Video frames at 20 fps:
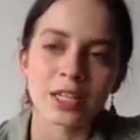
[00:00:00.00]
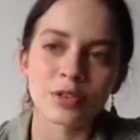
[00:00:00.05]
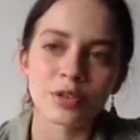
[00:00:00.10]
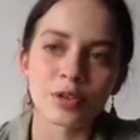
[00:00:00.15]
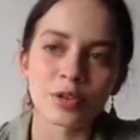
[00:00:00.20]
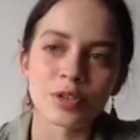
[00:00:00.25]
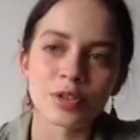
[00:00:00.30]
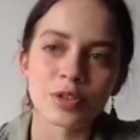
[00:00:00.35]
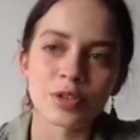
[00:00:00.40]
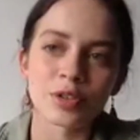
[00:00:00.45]

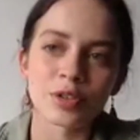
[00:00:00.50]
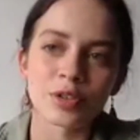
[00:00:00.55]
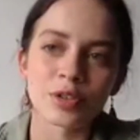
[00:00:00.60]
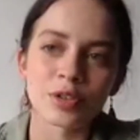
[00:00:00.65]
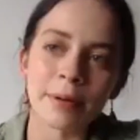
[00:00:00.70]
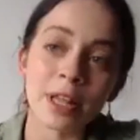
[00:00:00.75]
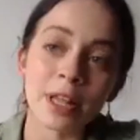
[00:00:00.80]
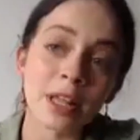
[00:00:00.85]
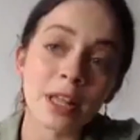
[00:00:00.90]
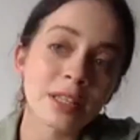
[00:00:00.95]
Entonces,
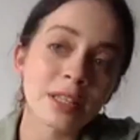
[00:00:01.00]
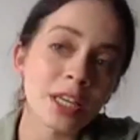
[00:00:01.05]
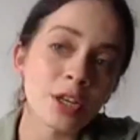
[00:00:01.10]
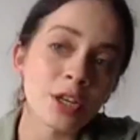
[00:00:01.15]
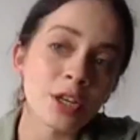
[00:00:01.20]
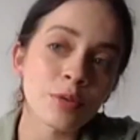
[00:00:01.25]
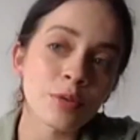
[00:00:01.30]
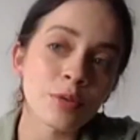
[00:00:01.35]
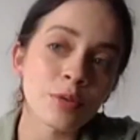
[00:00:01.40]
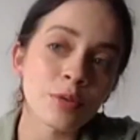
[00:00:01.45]
la verdad es que
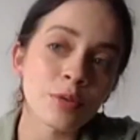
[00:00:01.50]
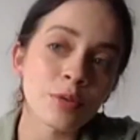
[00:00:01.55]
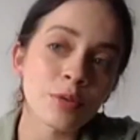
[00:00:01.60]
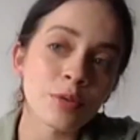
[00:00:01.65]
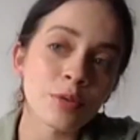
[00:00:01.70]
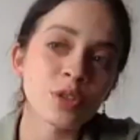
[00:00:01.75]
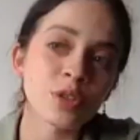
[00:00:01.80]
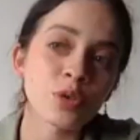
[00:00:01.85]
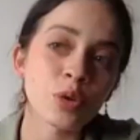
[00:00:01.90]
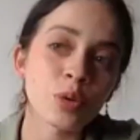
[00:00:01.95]
yo, yo me
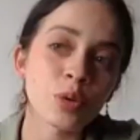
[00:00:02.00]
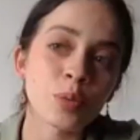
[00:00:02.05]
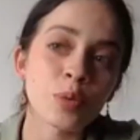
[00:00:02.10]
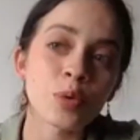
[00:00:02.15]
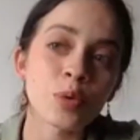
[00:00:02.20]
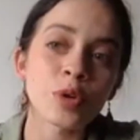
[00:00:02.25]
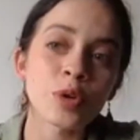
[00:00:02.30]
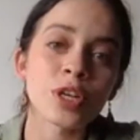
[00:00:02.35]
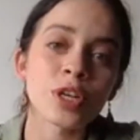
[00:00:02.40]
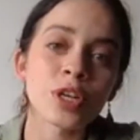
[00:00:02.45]
siento
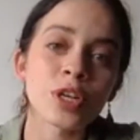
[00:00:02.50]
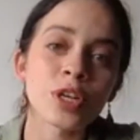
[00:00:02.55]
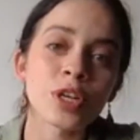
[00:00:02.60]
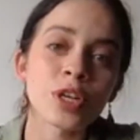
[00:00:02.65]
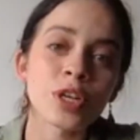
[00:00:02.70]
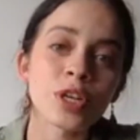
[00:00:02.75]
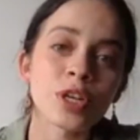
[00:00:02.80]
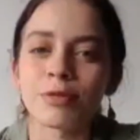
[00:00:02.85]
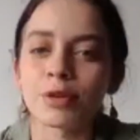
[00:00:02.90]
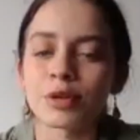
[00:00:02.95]

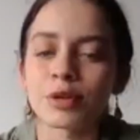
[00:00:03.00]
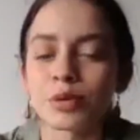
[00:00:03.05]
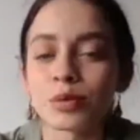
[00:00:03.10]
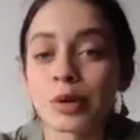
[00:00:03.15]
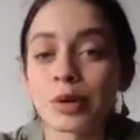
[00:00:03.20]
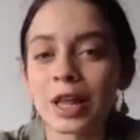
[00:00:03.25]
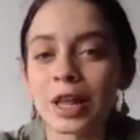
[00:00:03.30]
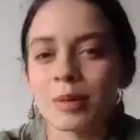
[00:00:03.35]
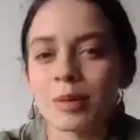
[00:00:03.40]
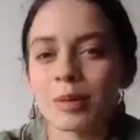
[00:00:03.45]
muy
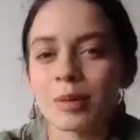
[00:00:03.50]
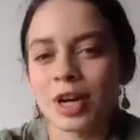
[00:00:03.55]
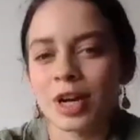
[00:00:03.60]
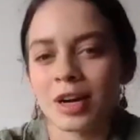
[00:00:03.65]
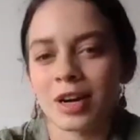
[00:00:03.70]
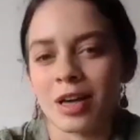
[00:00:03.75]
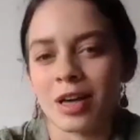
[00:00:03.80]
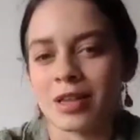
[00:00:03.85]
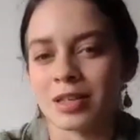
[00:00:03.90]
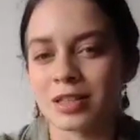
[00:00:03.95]
afortunada, muy
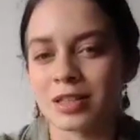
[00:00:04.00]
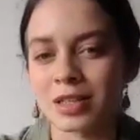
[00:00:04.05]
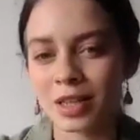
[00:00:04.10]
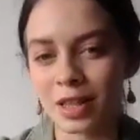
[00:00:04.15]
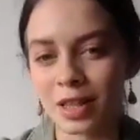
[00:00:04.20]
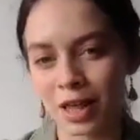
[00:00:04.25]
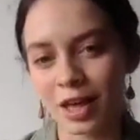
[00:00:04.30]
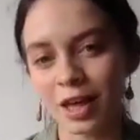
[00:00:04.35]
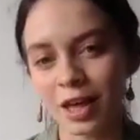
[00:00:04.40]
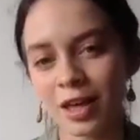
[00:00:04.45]

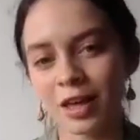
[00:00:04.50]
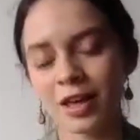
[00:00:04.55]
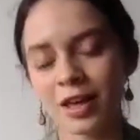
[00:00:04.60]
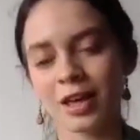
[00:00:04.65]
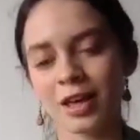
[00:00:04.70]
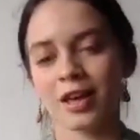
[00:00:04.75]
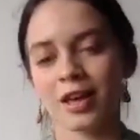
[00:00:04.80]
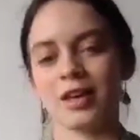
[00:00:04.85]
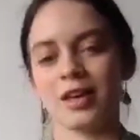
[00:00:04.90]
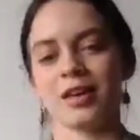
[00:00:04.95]
agradecida
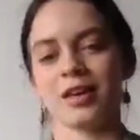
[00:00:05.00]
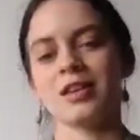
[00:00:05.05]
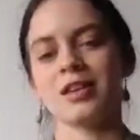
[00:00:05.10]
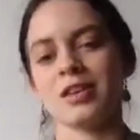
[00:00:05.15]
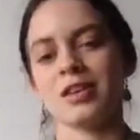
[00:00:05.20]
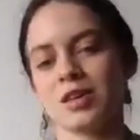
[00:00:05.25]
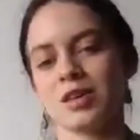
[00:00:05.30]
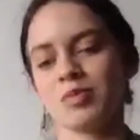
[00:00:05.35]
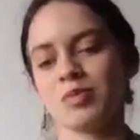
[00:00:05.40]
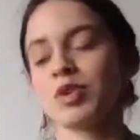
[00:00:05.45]

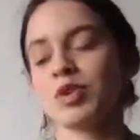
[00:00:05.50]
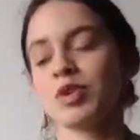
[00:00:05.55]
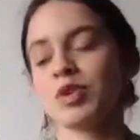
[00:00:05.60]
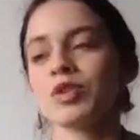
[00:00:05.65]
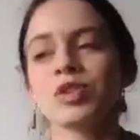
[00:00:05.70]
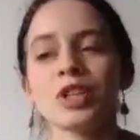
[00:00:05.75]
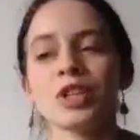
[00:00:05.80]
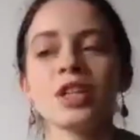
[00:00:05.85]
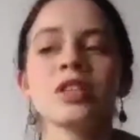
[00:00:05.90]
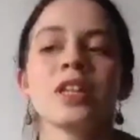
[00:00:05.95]
y muy
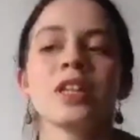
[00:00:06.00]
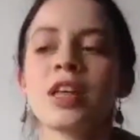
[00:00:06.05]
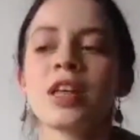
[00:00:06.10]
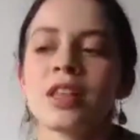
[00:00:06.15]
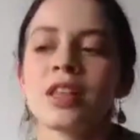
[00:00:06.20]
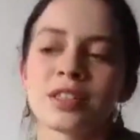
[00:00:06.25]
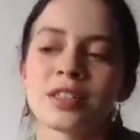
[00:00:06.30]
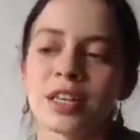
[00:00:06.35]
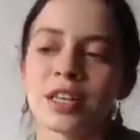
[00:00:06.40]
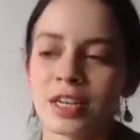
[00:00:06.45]

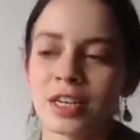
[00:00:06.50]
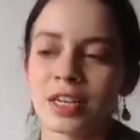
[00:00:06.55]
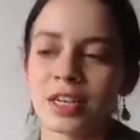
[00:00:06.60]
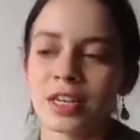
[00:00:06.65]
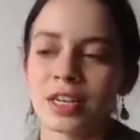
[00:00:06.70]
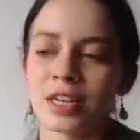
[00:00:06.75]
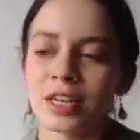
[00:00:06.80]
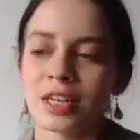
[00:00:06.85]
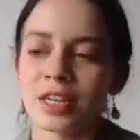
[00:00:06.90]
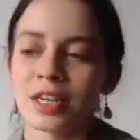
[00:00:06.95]
contenta de
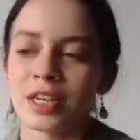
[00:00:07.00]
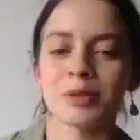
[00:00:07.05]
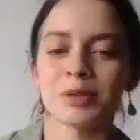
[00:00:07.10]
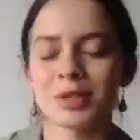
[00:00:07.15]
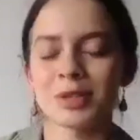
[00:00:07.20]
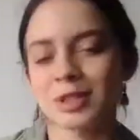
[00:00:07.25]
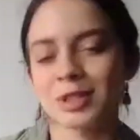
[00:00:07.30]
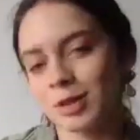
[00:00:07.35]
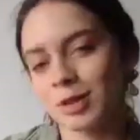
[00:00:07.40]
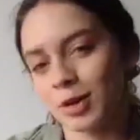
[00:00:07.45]
seguir
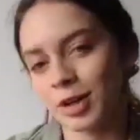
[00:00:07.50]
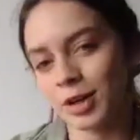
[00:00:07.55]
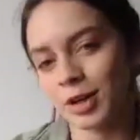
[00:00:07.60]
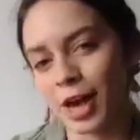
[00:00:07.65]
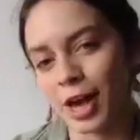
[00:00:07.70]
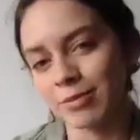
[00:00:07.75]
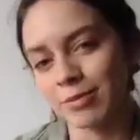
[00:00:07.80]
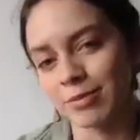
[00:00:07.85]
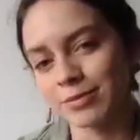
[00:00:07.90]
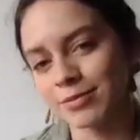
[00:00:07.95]
contando esta
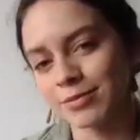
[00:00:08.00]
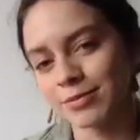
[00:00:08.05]
historia.